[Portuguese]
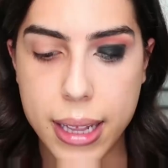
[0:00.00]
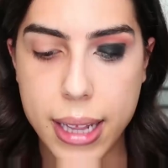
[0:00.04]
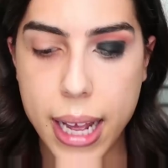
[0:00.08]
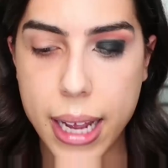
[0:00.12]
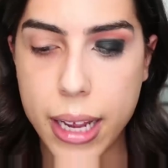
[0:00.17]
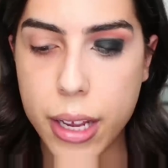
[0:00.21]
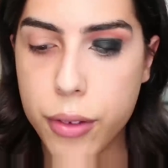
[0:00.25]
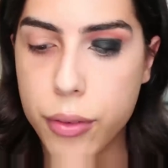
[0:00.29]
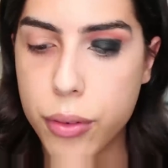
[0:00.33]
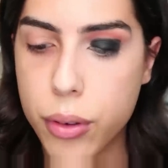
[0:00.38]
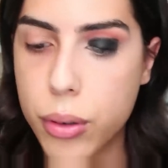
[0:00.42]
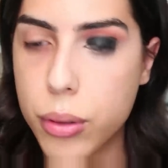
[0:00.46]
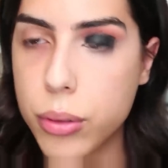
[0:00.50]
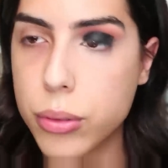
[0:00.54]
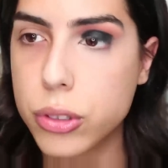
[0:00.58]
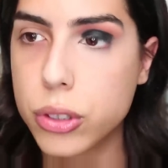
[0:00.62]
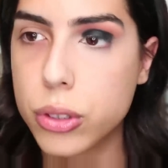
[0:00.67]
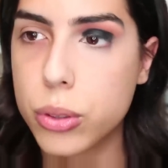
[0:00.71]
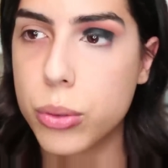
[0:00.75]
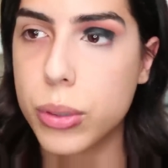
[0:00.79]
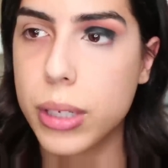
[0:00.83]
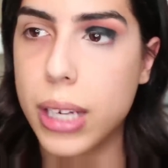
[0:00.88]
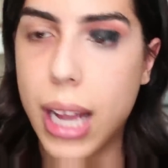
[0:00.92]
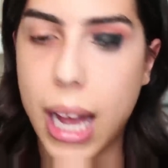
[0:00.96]
Daí eu vou
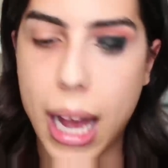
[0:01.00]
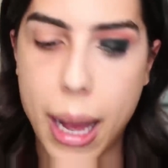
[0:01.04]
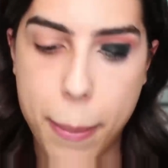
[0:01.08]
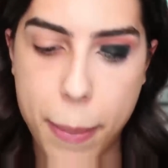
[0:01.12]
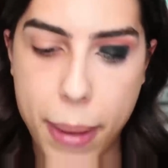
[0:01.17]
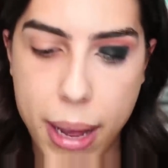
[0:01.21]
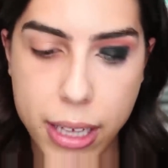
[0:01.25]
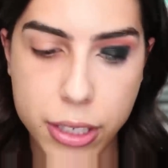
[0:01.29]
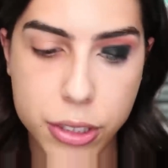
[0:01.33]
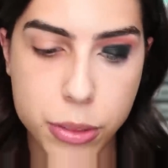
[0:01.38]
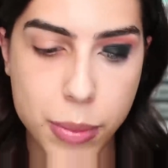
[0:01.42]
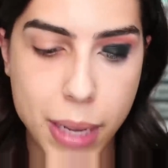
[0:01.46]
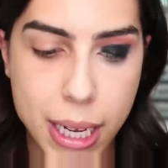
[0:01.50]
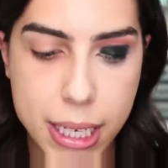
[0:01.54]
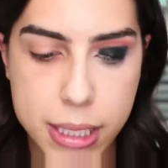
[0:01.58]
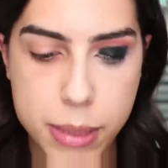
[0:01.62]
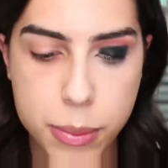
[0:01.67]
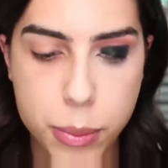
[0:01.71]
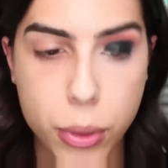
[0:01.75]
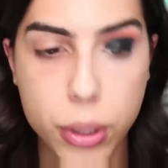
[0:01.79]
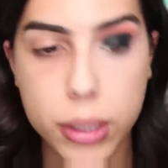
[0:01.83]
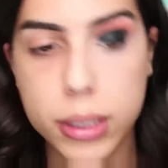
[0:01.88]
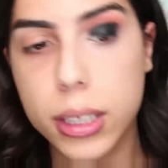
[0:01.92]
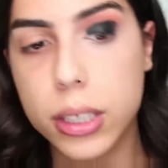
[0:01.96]
construir a parte mais
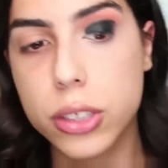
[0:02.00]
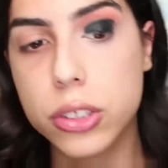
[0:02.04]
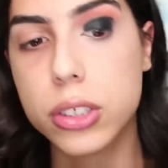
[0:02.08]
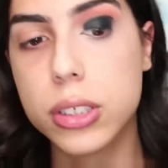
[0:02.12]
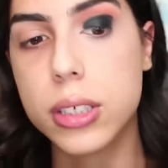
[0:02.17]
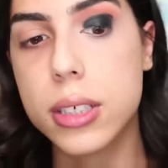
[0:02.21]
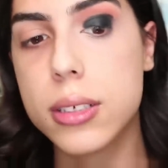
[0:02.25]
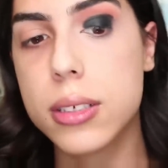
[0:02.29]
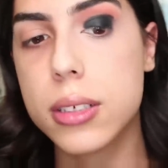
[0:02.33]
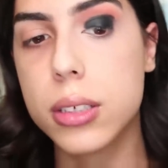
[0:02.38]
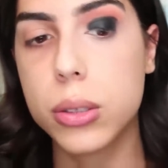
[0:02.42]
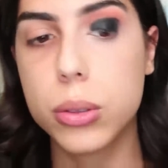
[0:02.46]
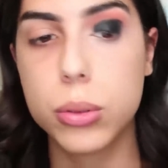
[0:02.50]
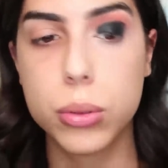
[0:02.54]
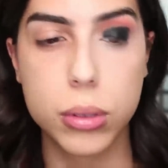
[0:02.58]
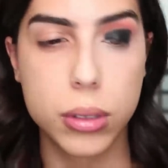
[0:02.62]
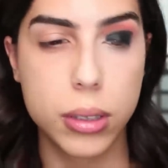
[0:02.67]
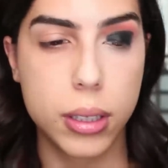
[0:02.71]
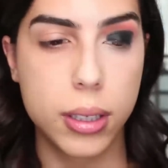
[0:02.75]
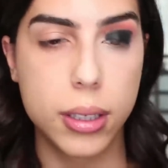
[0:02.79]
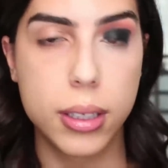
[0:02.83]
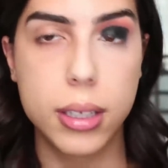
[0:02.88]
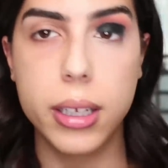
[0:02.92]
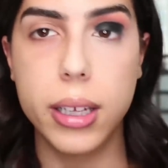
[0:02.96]
importante desse
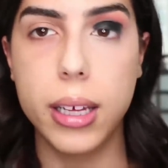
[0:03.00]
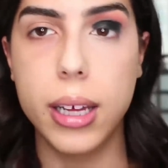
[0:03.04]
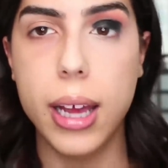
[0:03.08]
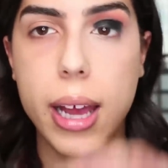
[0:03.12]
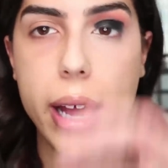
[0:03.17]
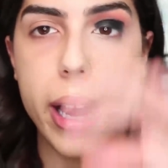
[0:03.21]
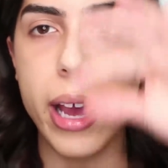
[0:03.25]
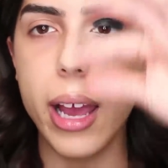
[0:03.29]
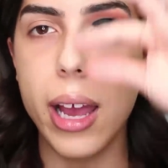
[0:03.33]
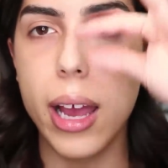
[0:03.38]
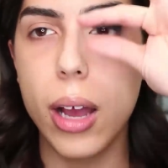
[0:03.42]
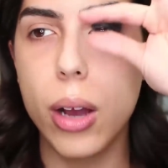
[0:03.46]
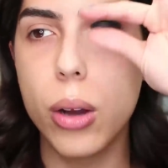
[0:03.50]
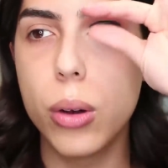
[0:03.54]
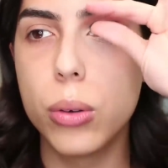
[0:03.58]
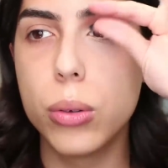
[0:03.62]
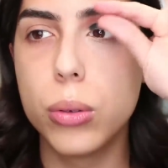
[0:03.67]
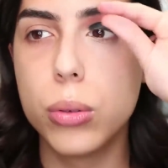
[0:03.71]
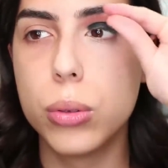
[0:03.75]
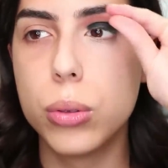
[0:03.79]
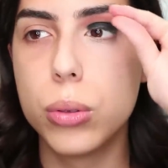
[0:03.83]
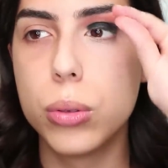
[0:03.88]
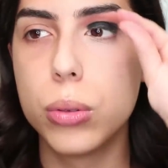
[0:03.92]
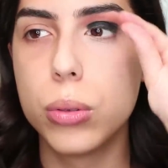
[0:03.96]
look, que é
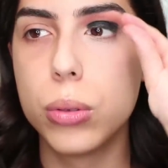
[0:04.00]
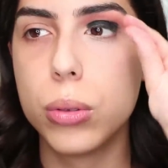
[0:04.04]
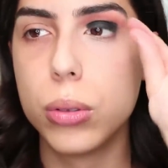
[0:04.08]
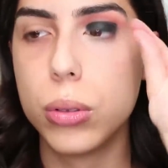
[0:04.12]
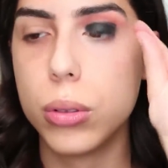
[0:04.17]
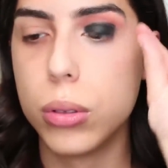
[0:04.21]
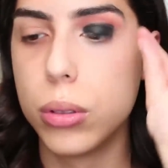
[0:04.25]
o